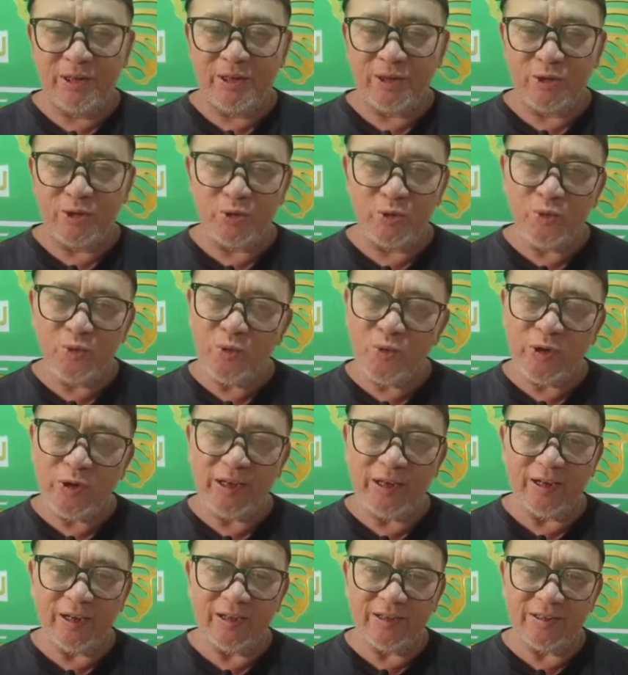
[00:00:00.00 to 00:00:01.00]

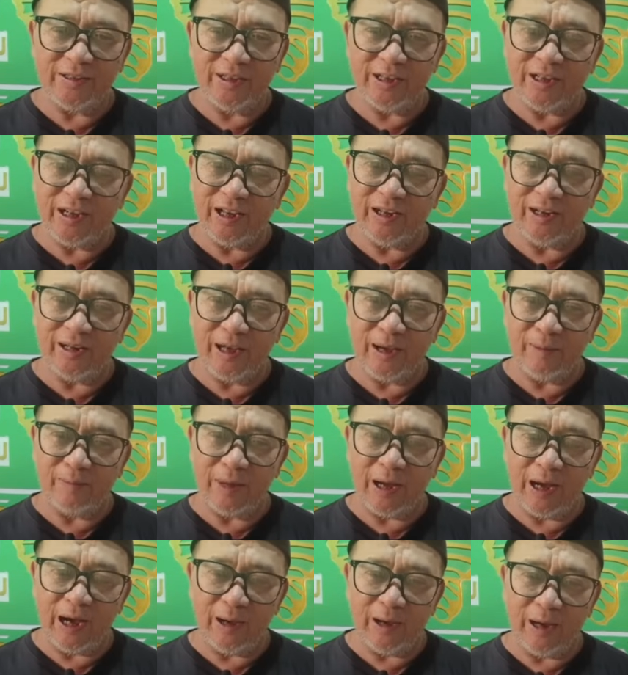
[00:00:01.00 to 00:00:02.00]
sesungguhnya cikal
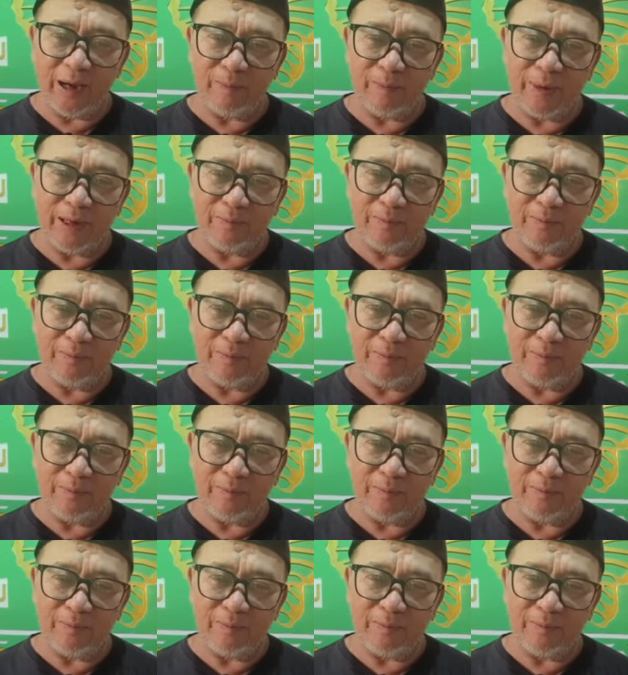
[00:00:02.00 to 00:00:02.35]
apa